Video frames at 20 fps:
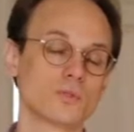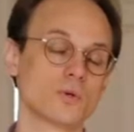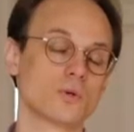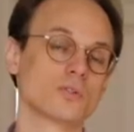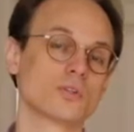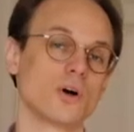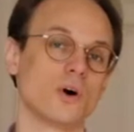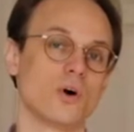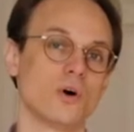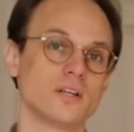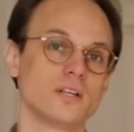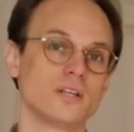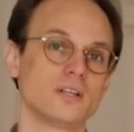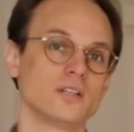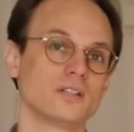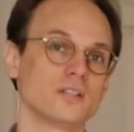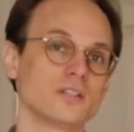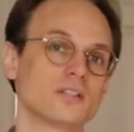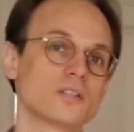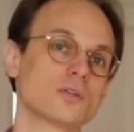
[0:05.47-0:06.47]
zu unserer heutigen
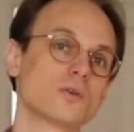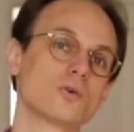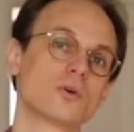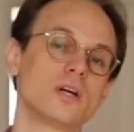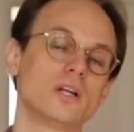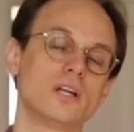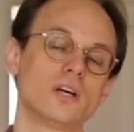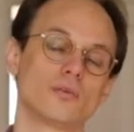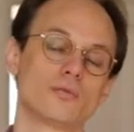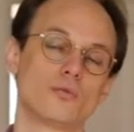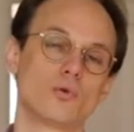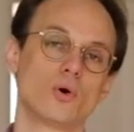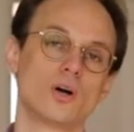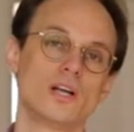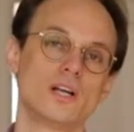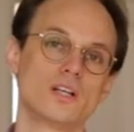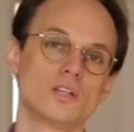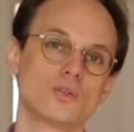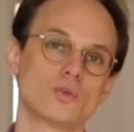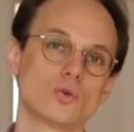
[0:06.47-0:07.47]
Sitzung in der
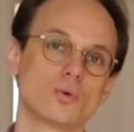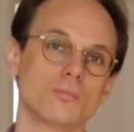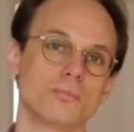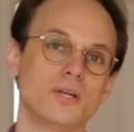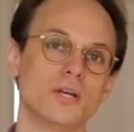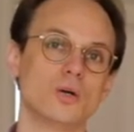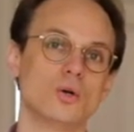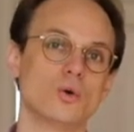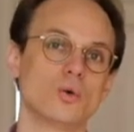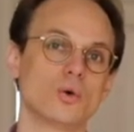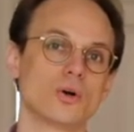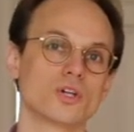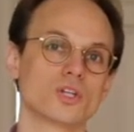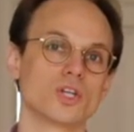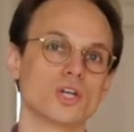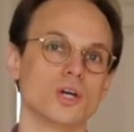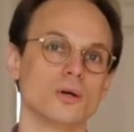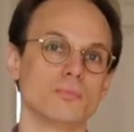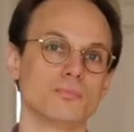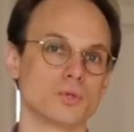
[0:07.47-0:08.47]
Vorlesung
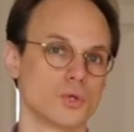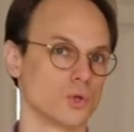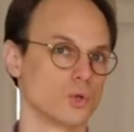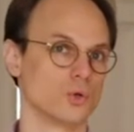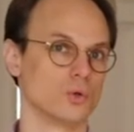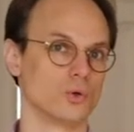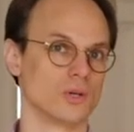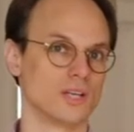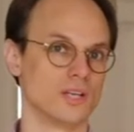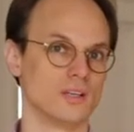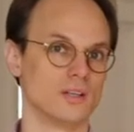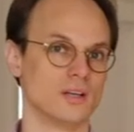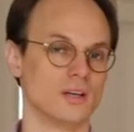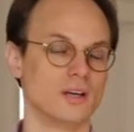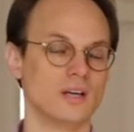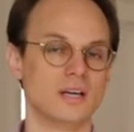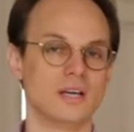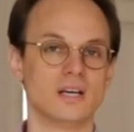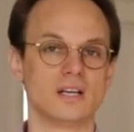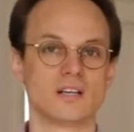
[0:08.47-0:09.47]
Biologische Psychologie.
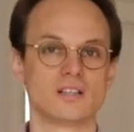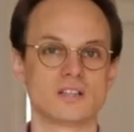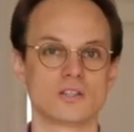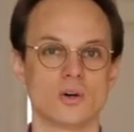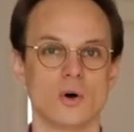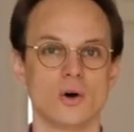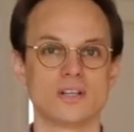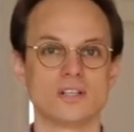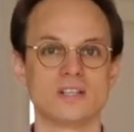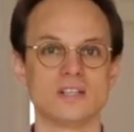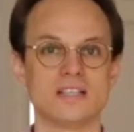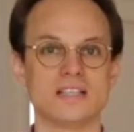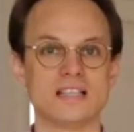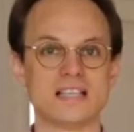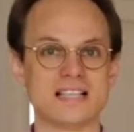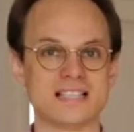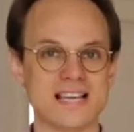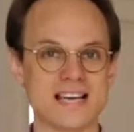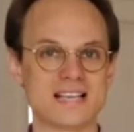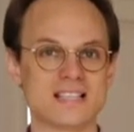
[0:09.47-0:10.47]
Es ist heute die
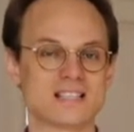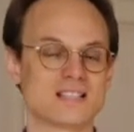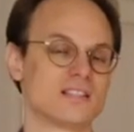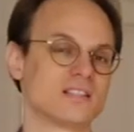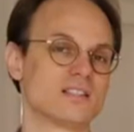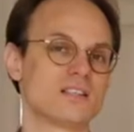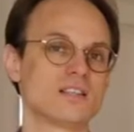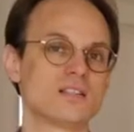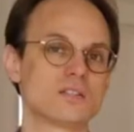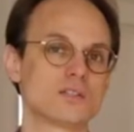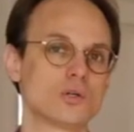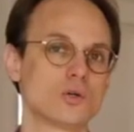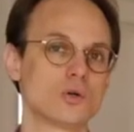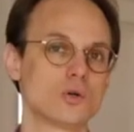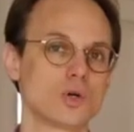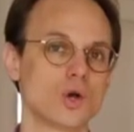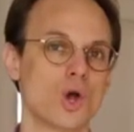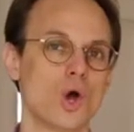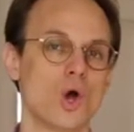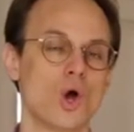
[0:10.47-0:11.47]
sechste
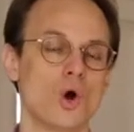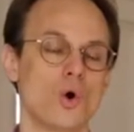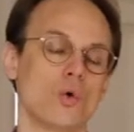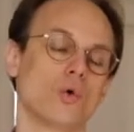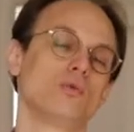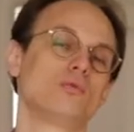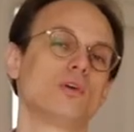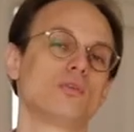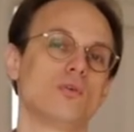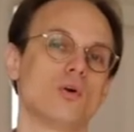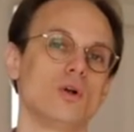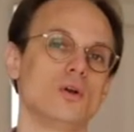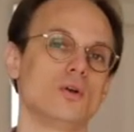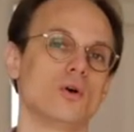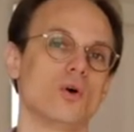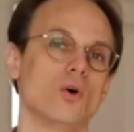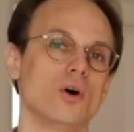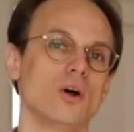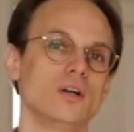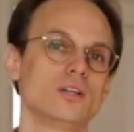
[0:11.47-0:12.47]
Sitzung und wir wollen
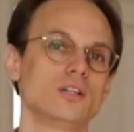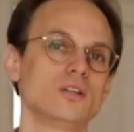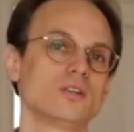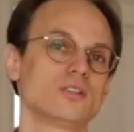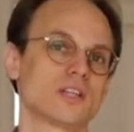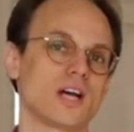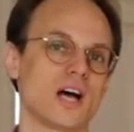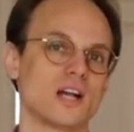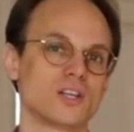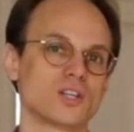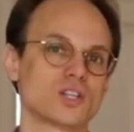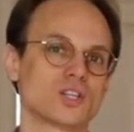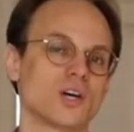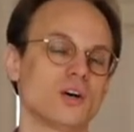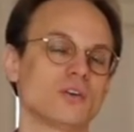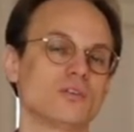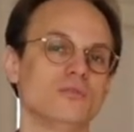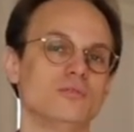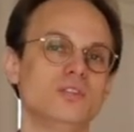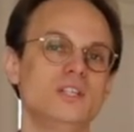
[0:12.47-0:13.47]
heute uns
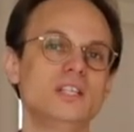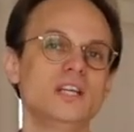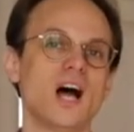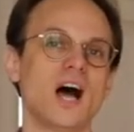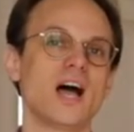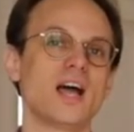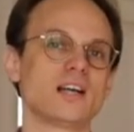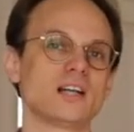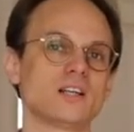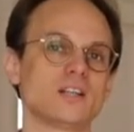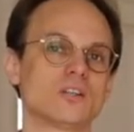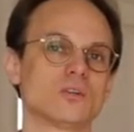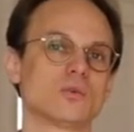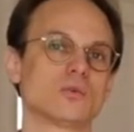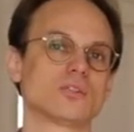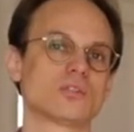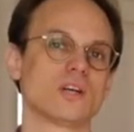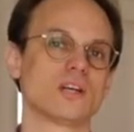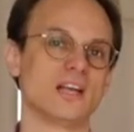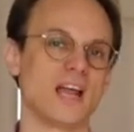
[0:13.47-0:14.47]
anschauen, wie eigentlich
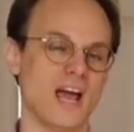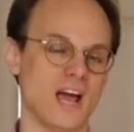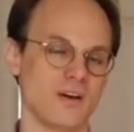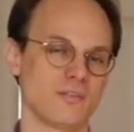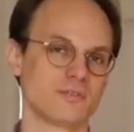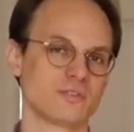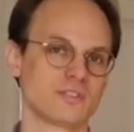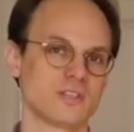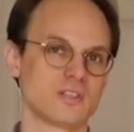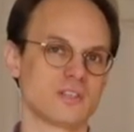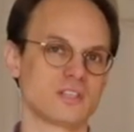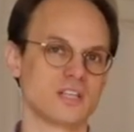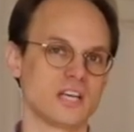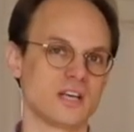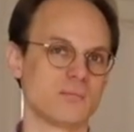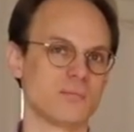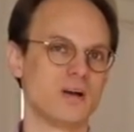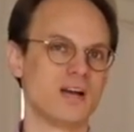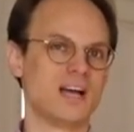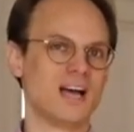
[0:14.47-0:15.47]
unser
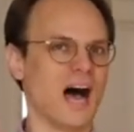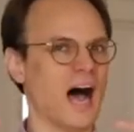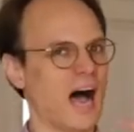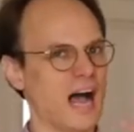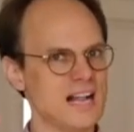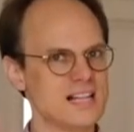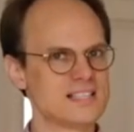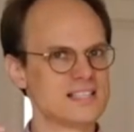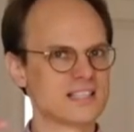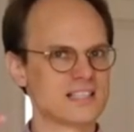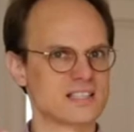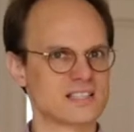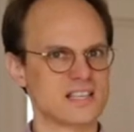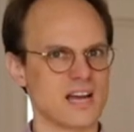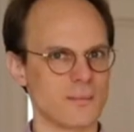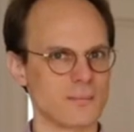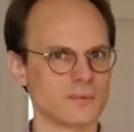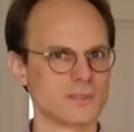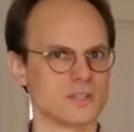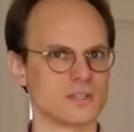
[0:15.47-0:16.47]
Nervensystem als
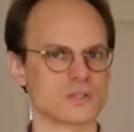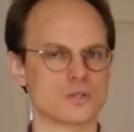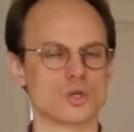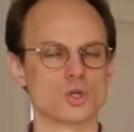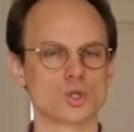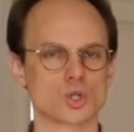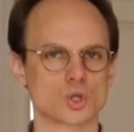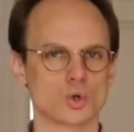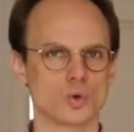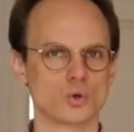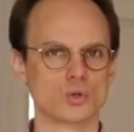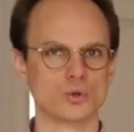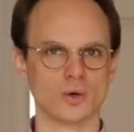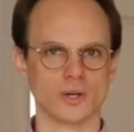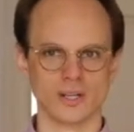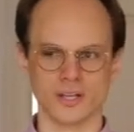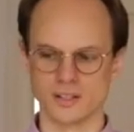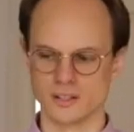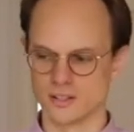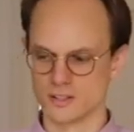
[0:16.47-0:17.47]
Gesamtes
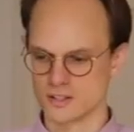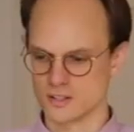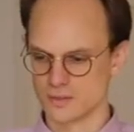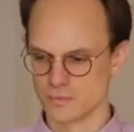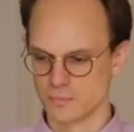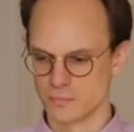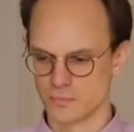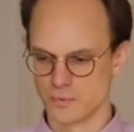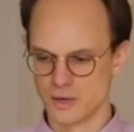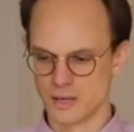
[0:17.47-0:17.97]
strukturiert ist.